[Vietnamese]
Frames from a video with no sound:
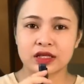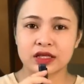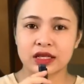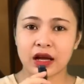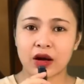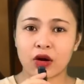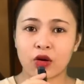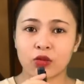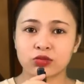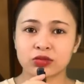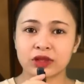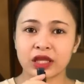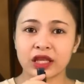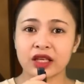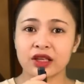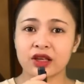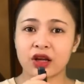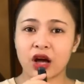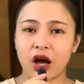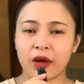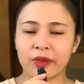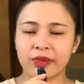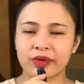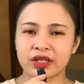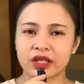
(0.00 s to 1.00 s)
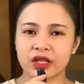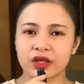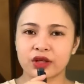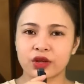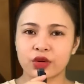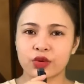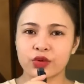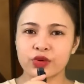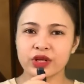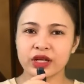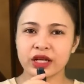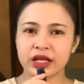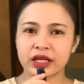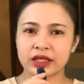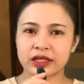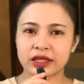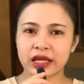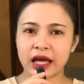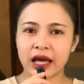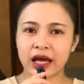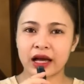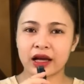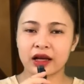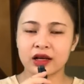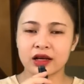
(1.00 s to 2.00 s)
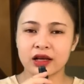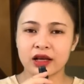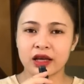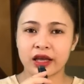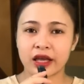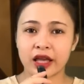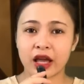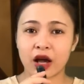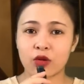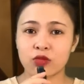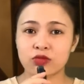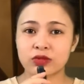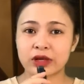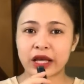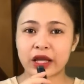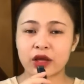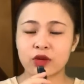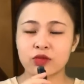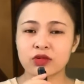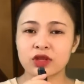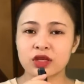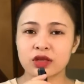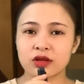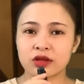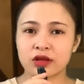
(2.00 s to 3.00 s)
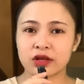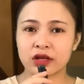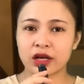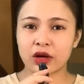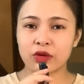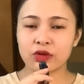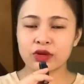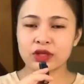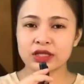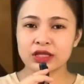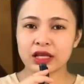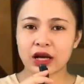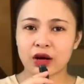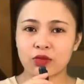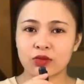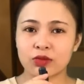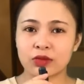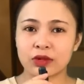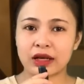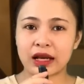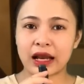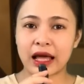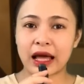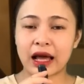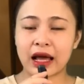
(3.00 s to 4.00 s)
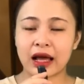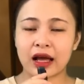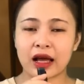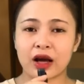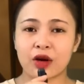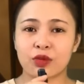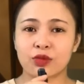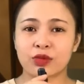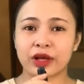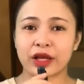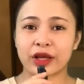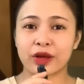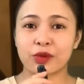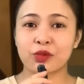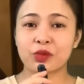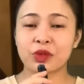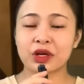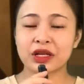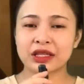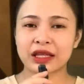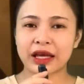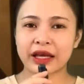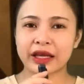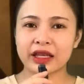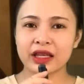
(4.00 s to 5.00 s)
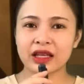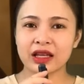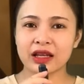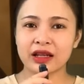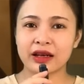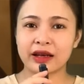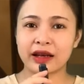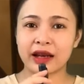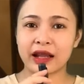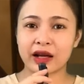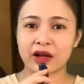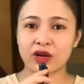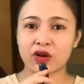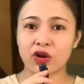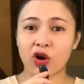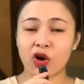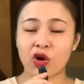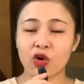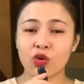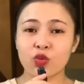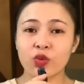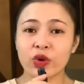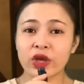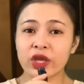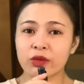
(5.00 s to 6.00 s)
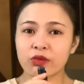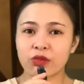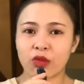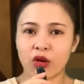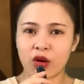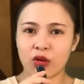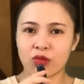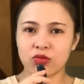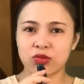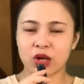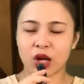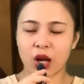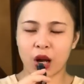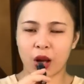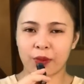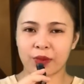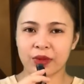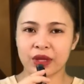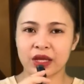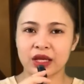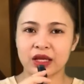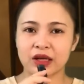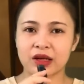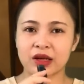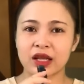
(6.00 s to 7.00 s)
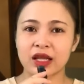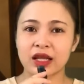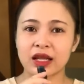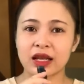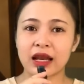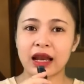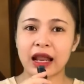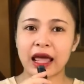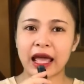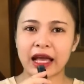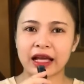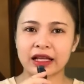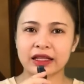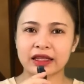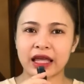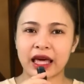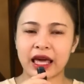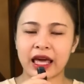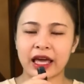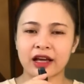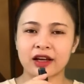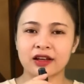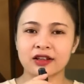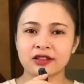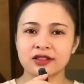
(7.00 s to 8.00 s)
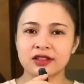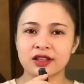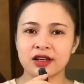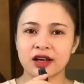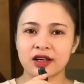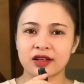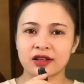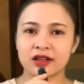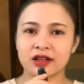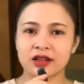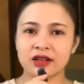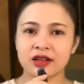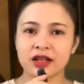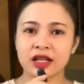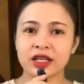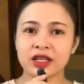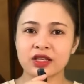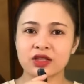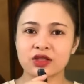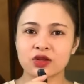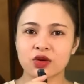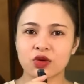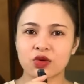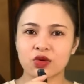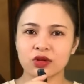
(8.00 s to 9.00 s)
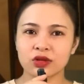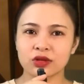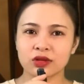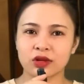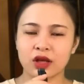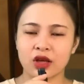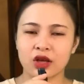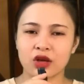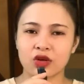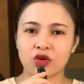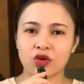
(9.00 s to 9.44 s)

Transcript: sao không thấy cọp ở trên núi này ta. Thì ông này ông vừa nói xong là ông này ông mới thấy là có nguyên một ông cọp đi lang thang ở trên đi xuống.